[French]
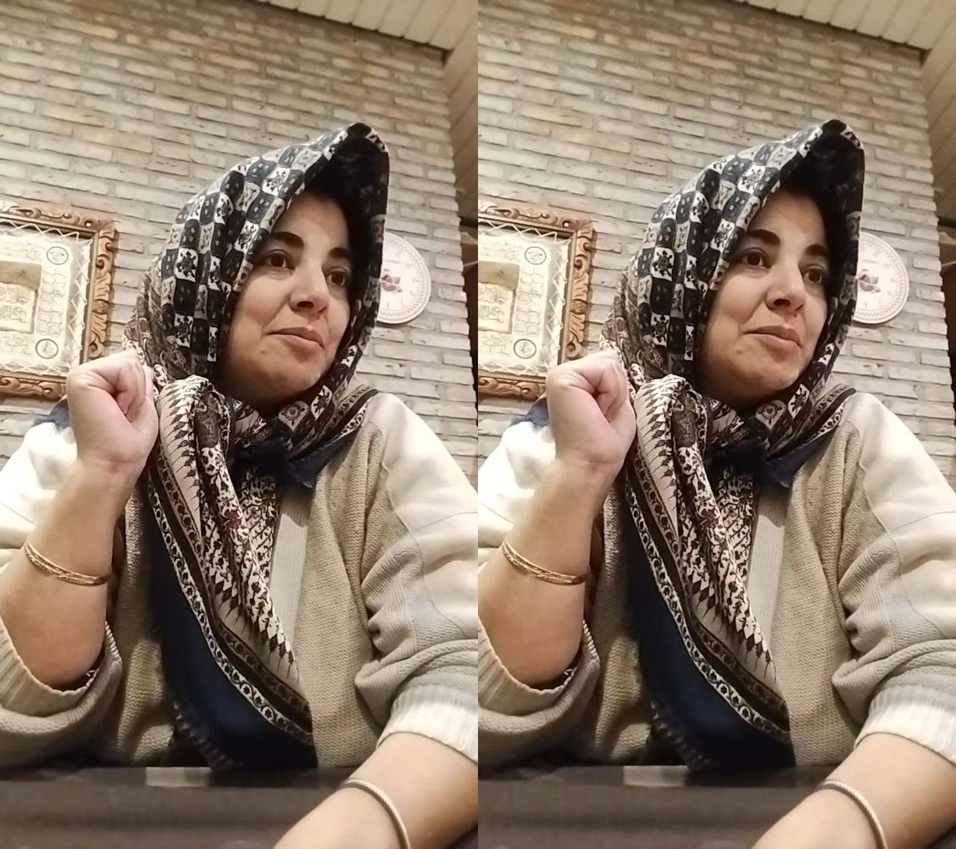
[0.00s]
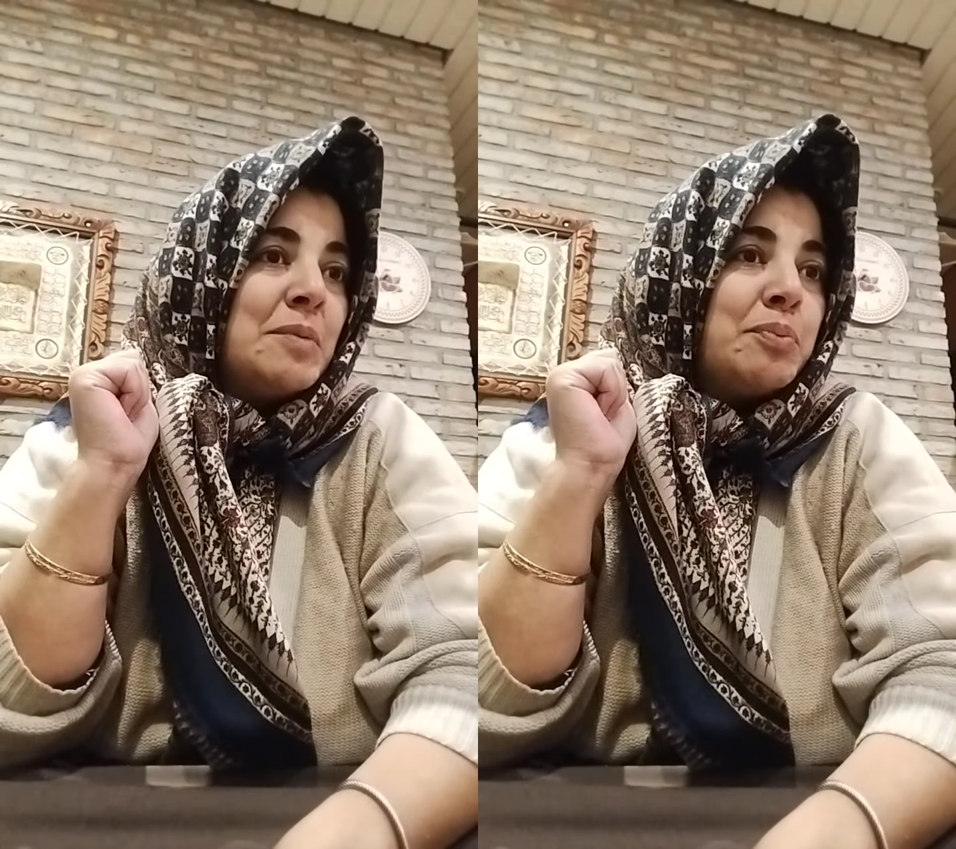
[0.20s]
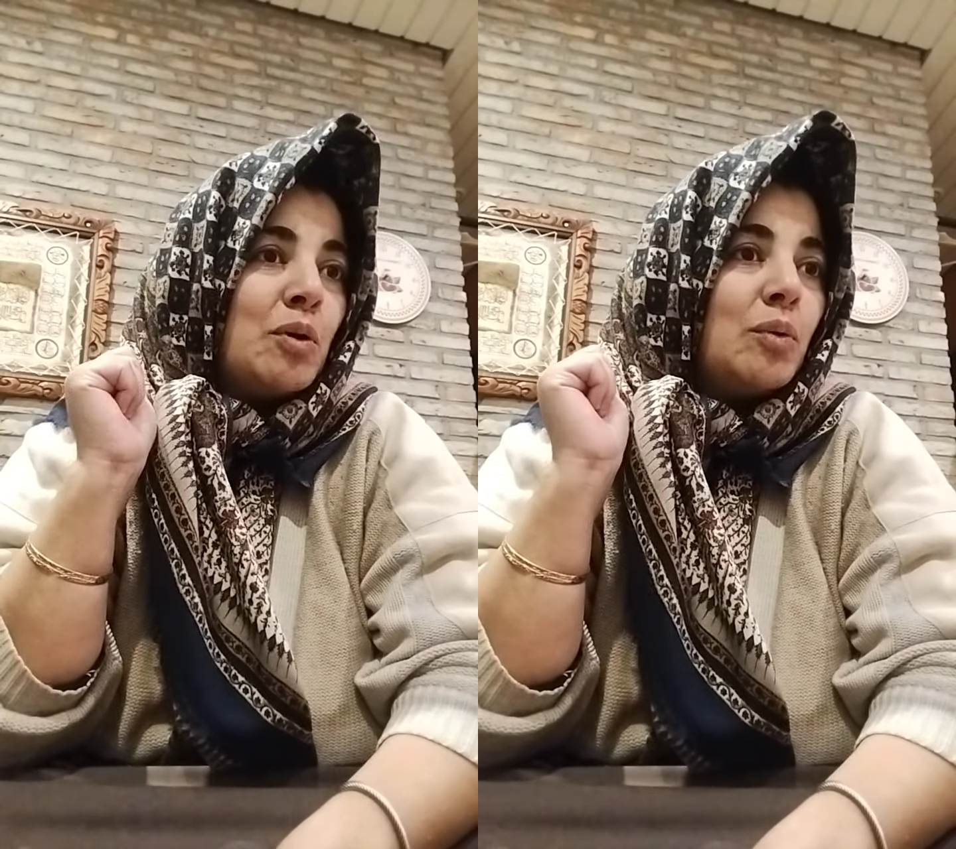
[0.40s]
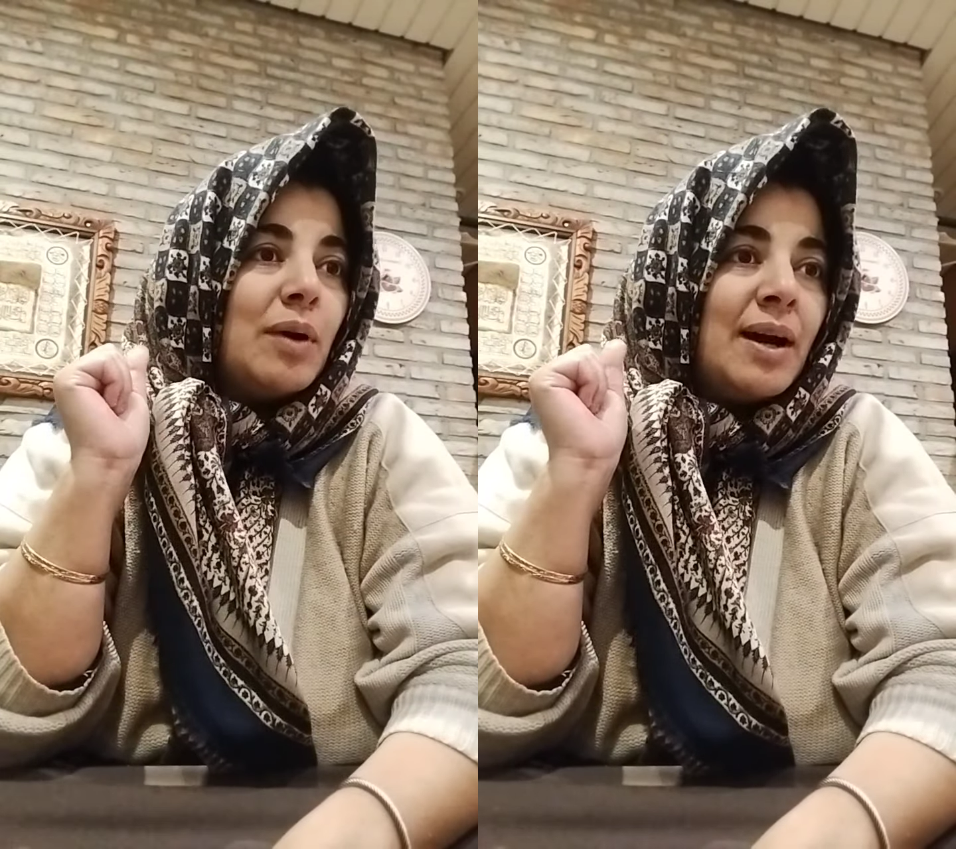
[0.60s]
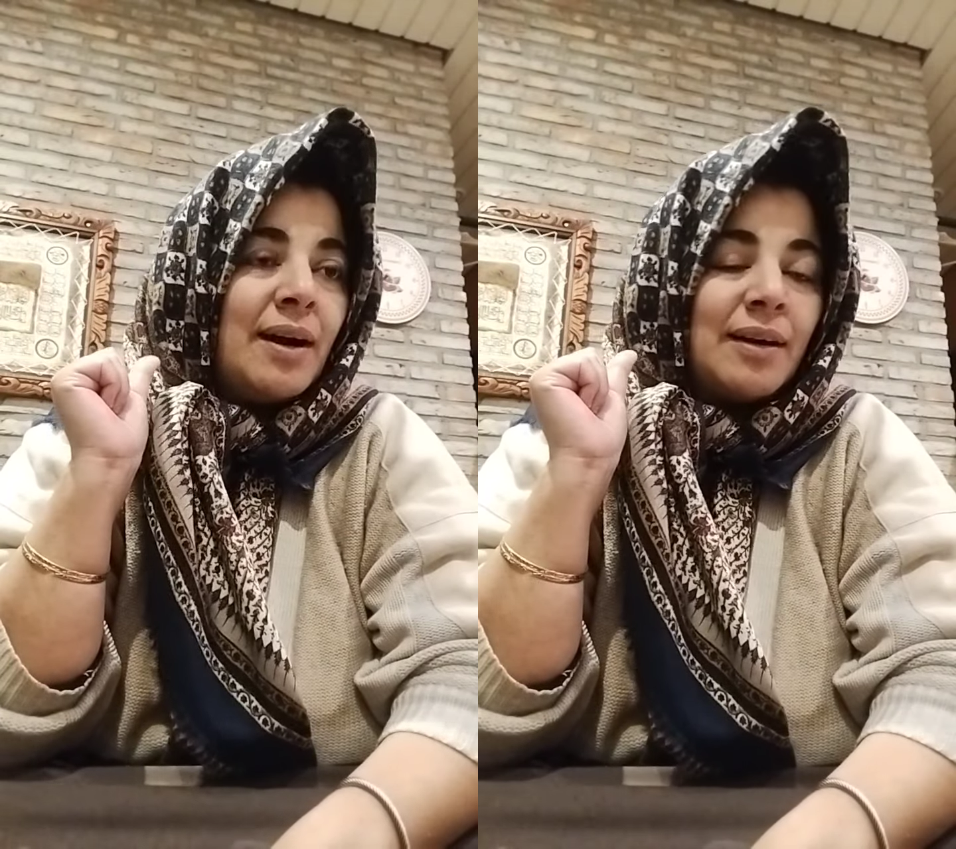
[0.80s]
Mais
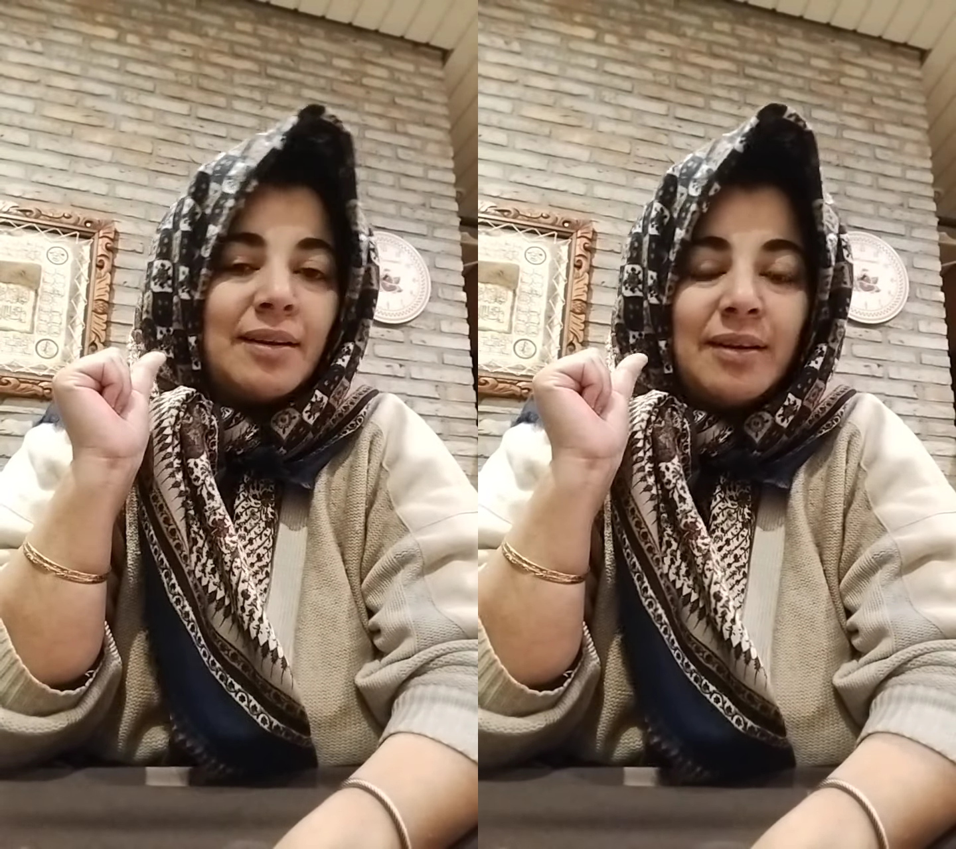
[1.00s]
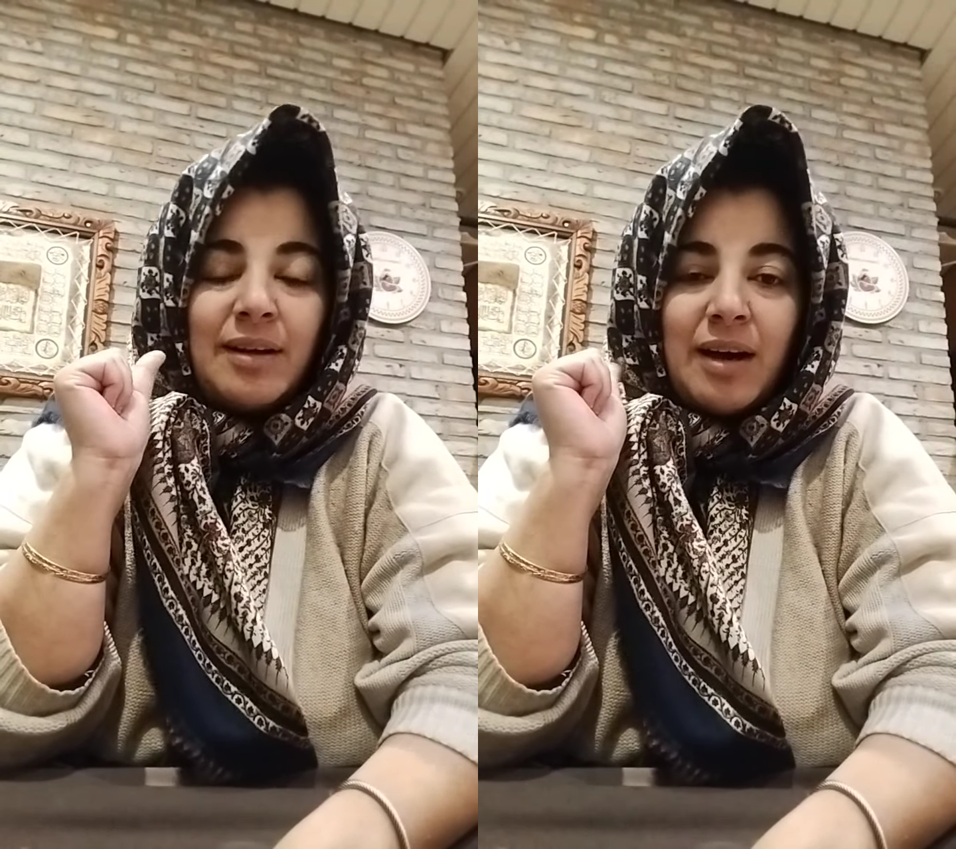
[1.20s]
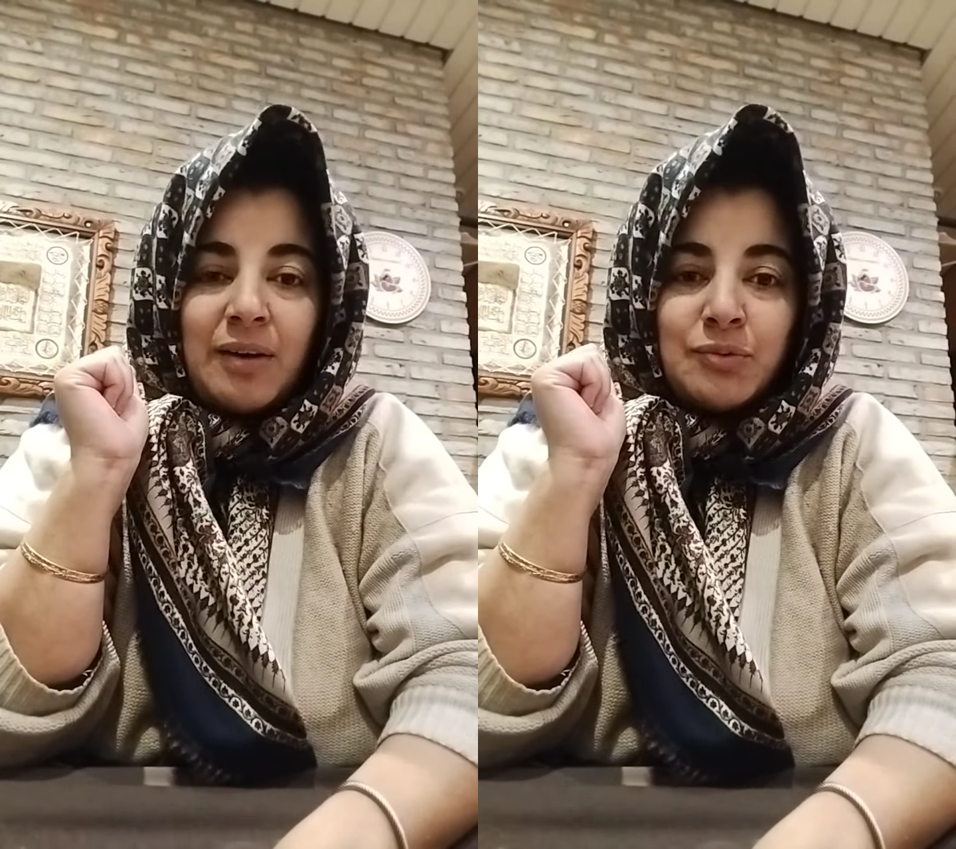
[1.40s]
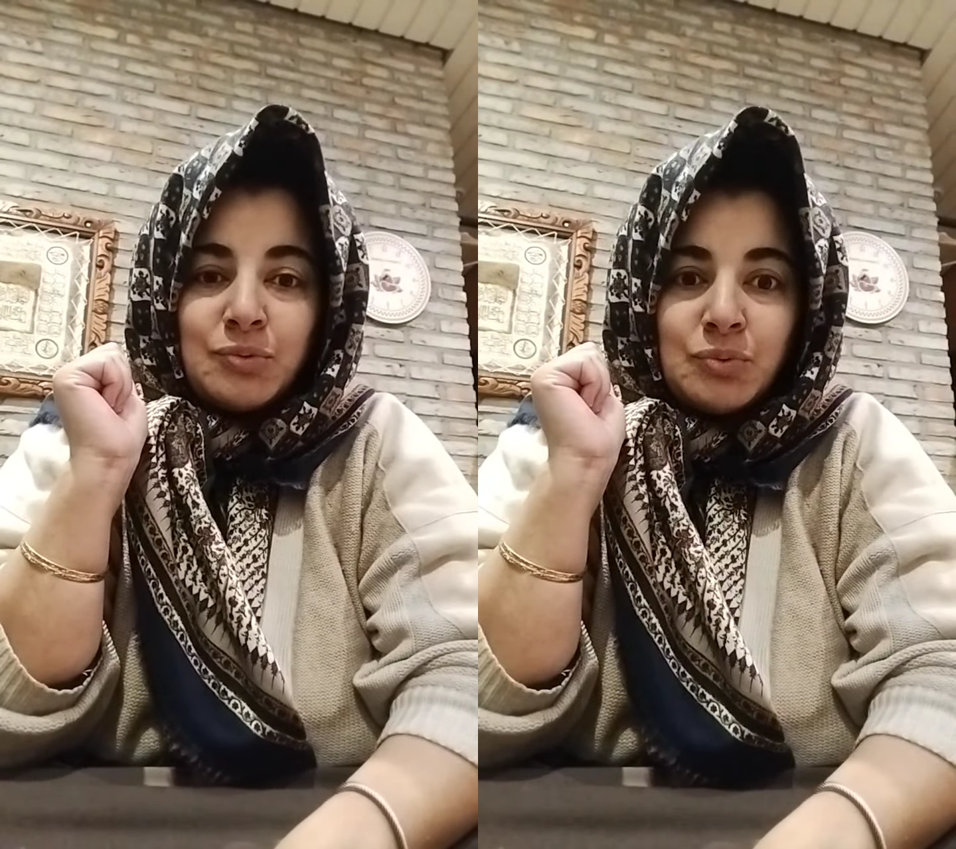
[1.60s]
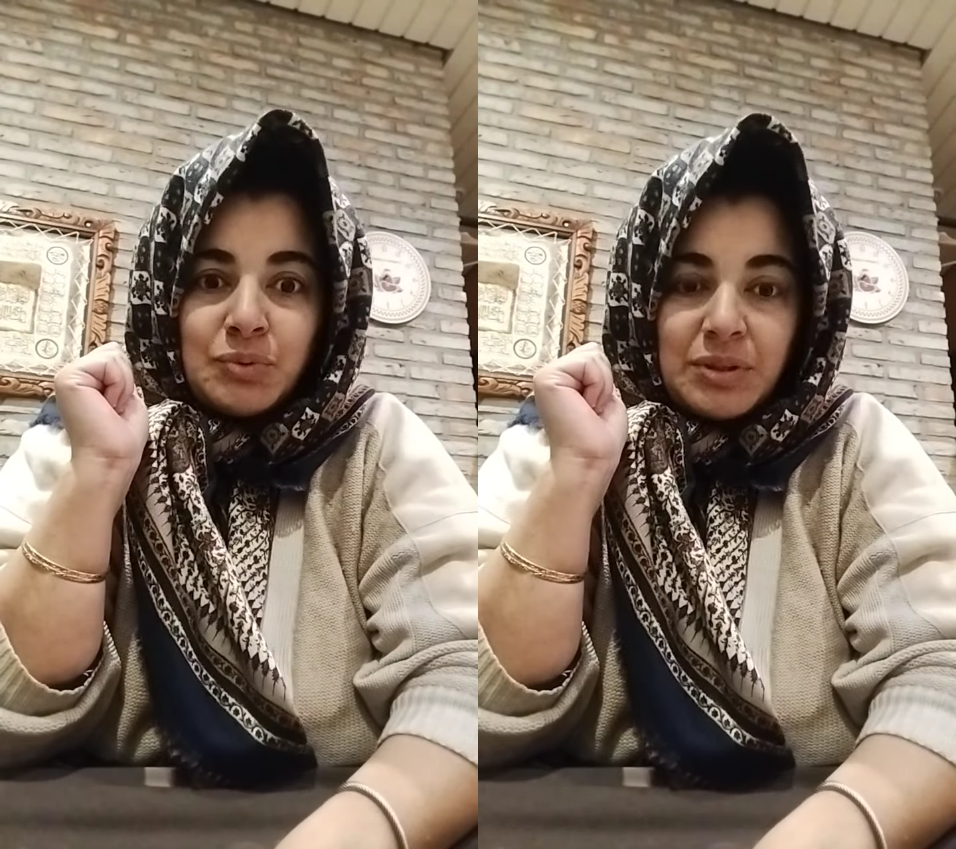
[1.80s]
pourquoi avons-nous